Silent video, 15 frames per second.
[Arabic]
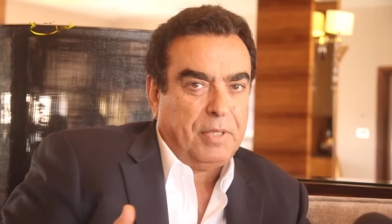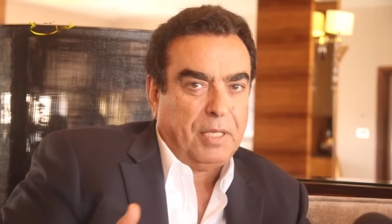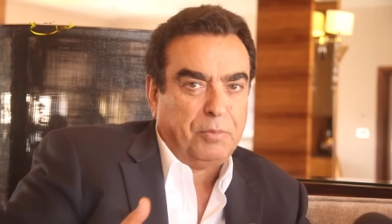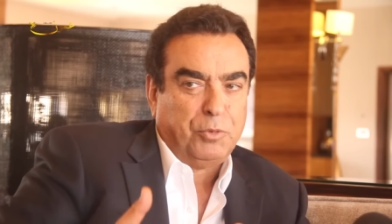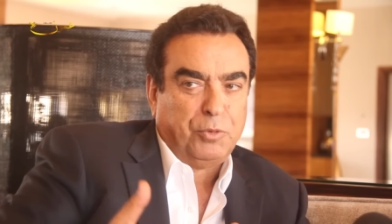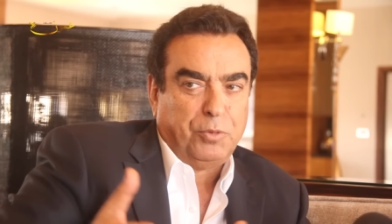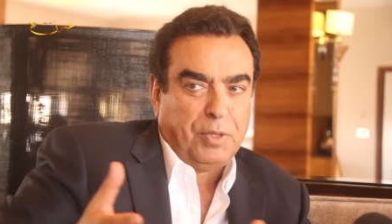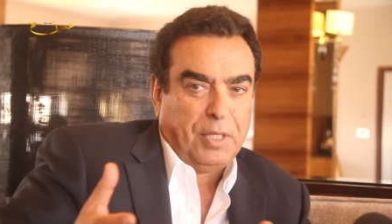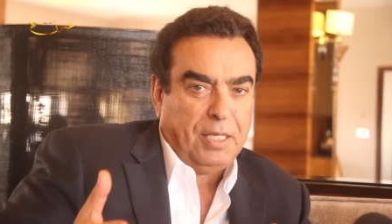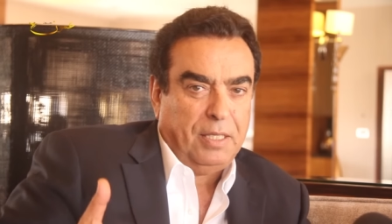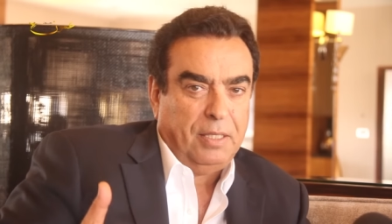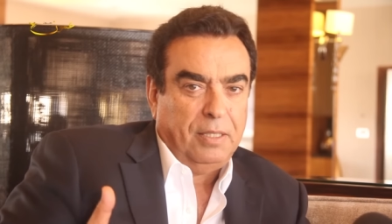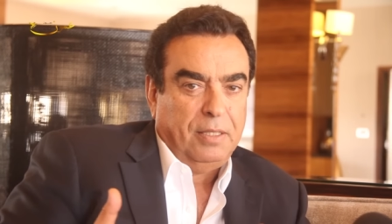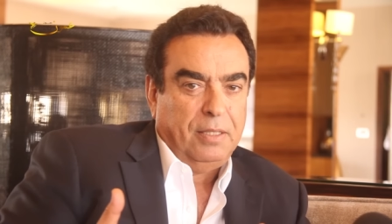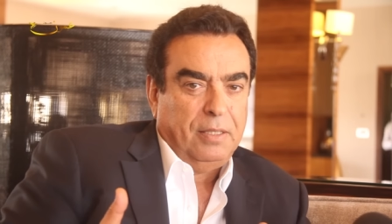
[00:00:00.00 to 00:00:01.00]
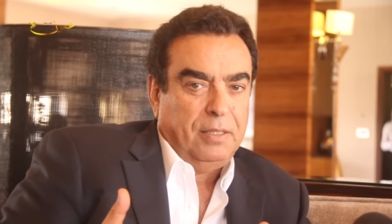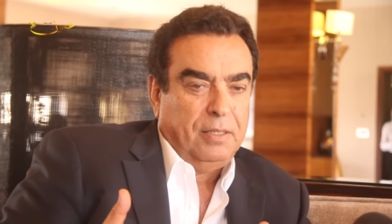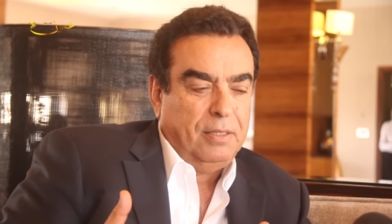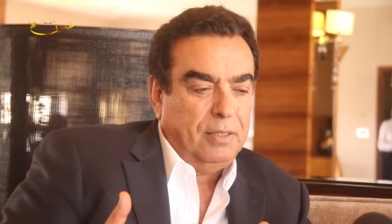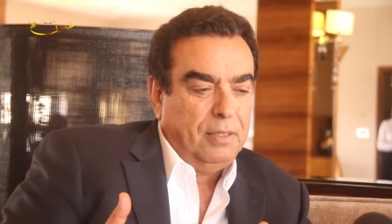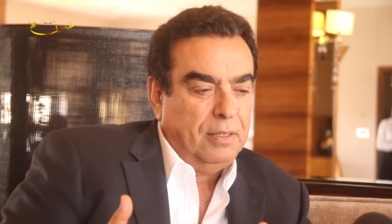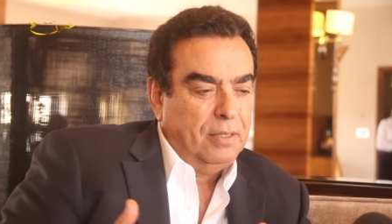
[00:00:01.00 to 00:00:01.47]
تربطنا
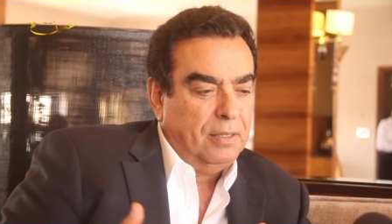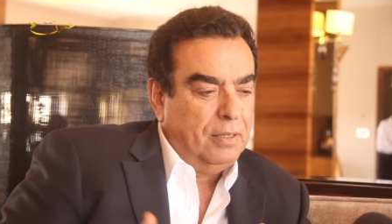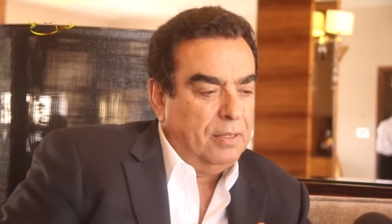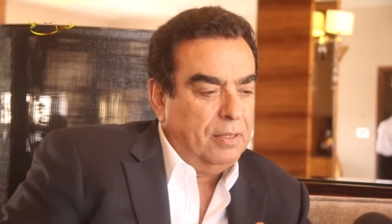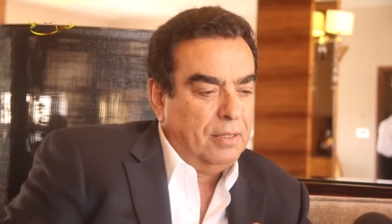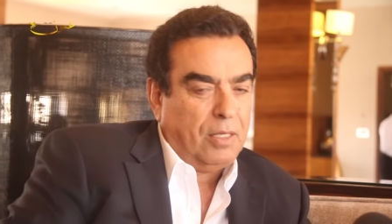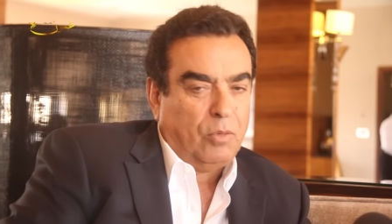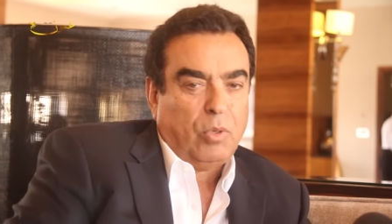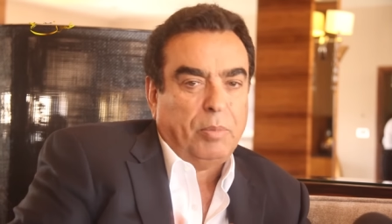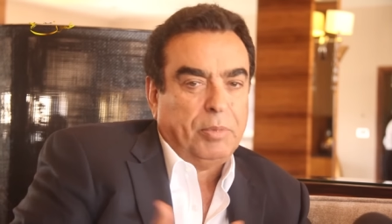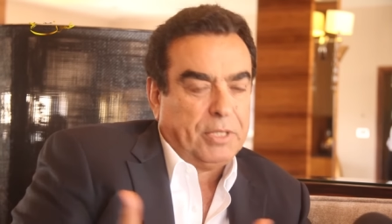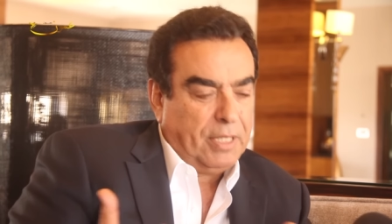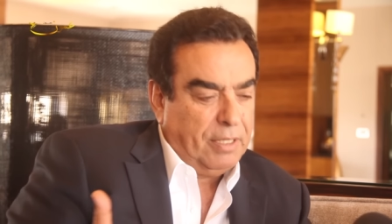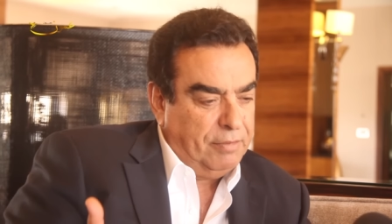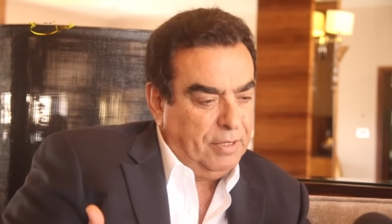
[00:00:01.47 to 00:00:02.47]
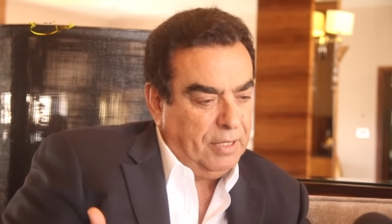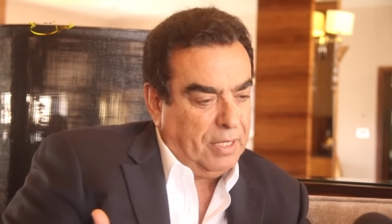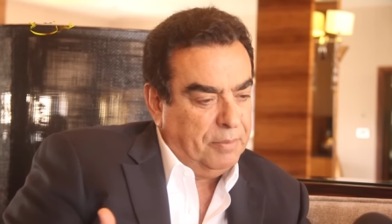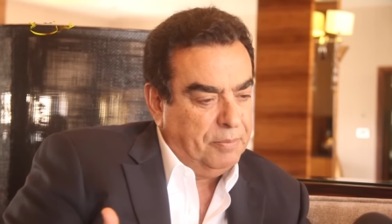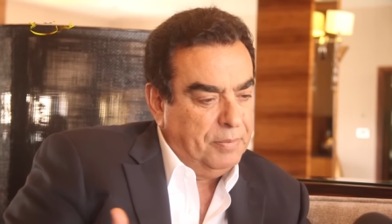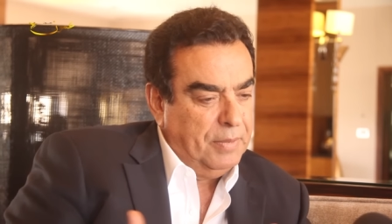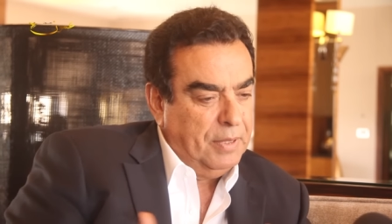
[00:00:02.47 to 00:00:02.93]
آه، روابط كثيره